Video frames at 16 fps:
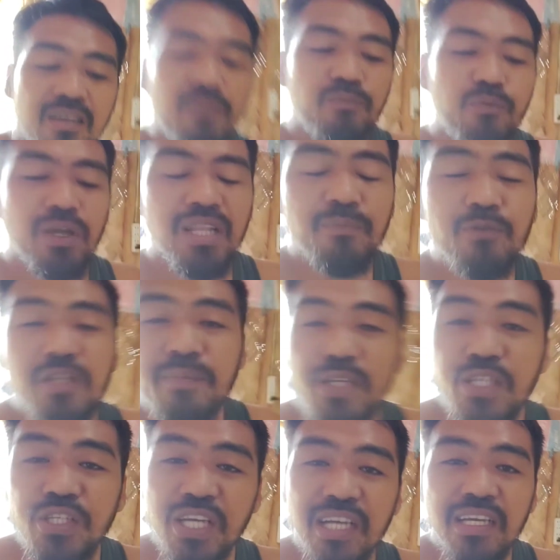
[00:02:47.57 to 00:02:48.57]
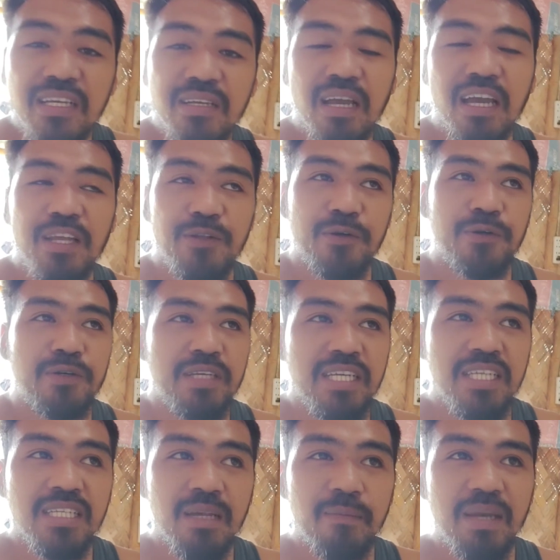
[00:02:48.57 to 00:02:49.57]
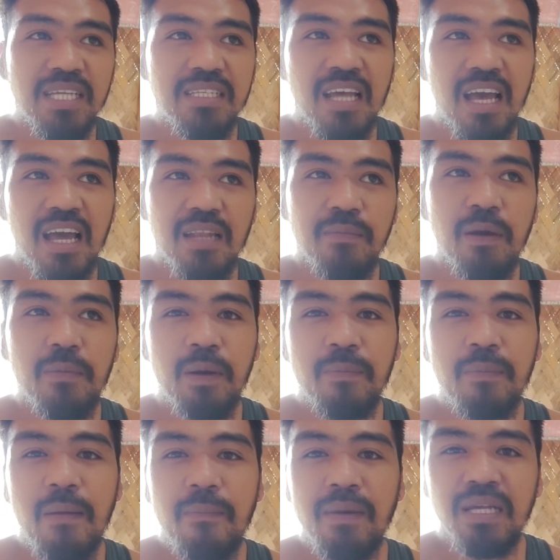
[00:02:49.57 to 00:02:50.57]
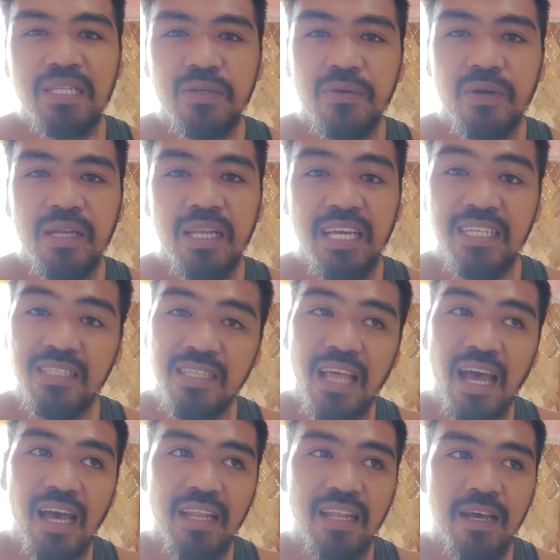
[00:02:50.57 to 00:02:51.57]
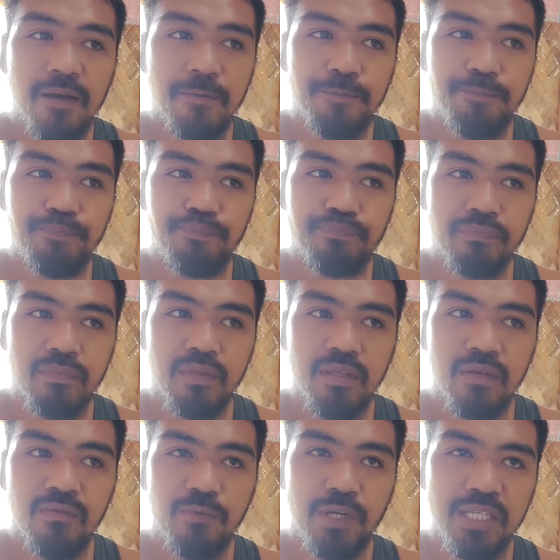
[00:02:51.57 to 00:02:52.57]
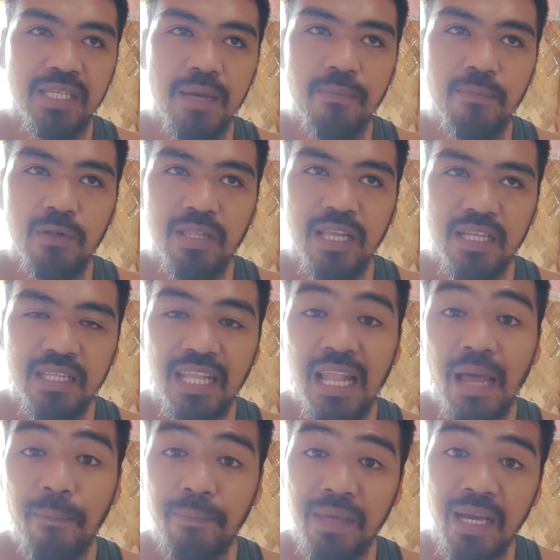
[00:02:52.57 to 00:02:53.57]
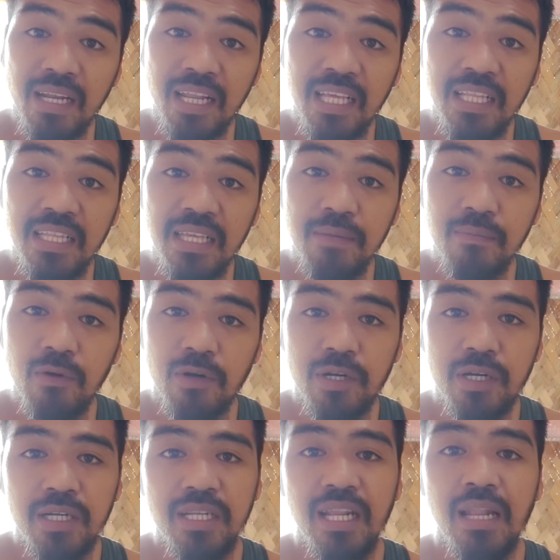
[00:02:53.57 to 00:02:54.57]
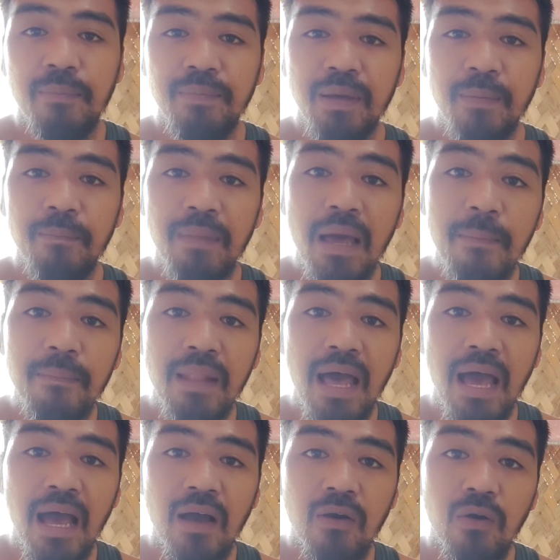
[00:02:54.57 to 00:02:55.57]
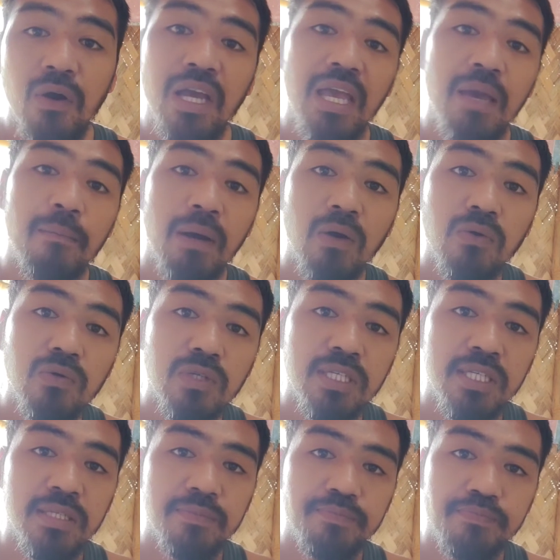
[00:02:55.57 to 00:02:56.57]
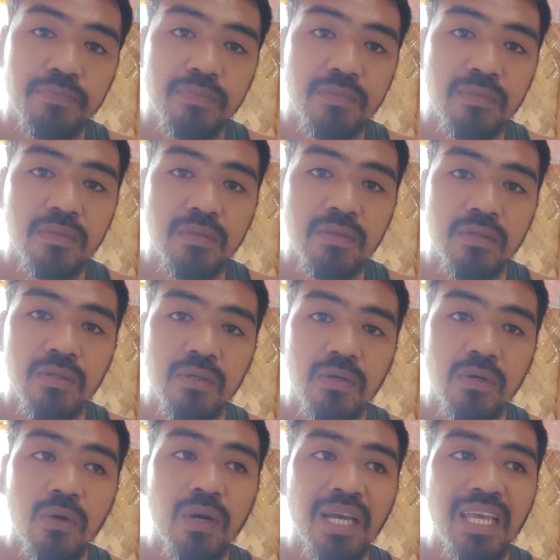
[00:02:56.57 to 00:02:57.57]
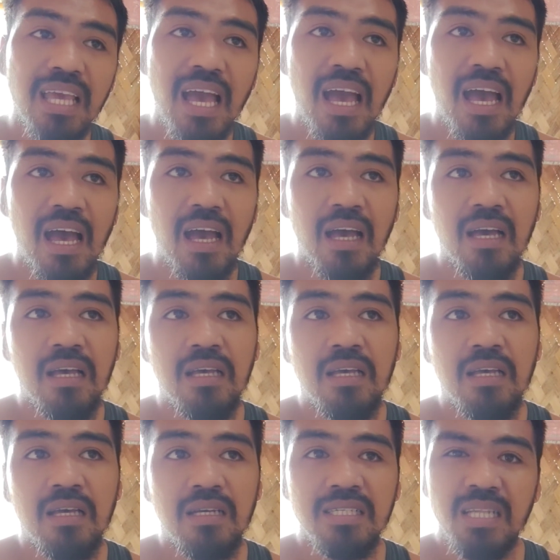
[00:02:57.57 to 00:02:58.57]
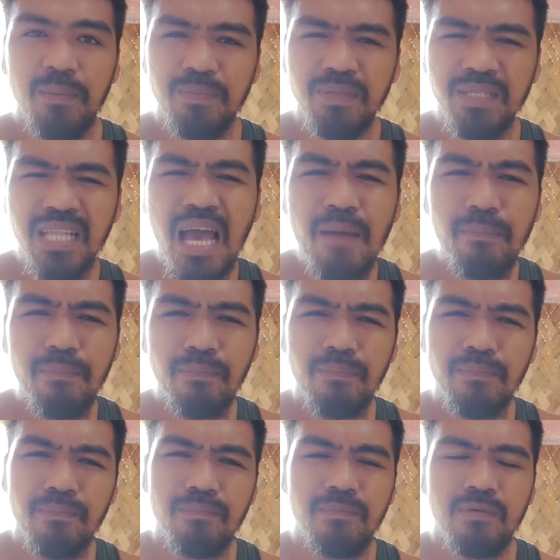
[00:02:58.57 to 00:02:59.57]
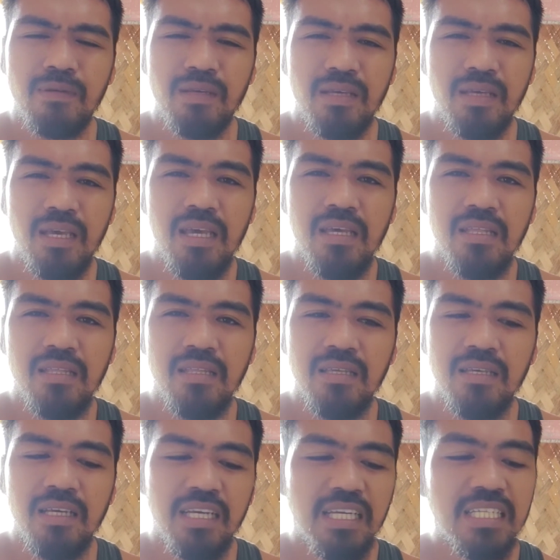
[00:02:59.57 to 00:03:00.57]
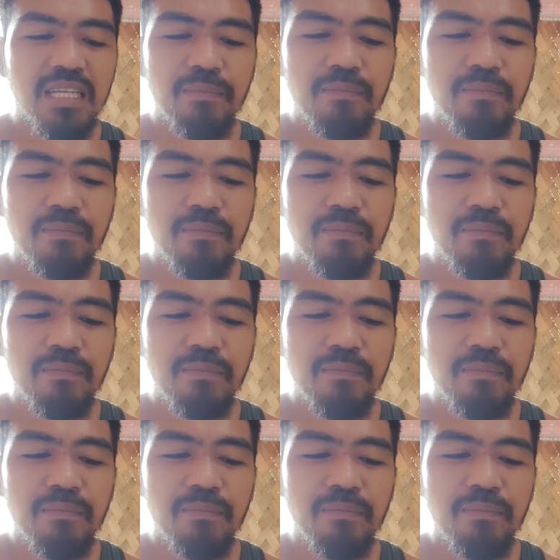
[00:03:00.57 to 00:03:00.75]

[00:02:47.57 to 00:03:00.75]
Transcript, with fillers: Pwede mo naman siyang ano, isabay sa halimbawa magpapaksiw ka ng isda ng for example ng tilapiyang native or tilapiyang plapla o kaya bangus o kaya sapsap And isa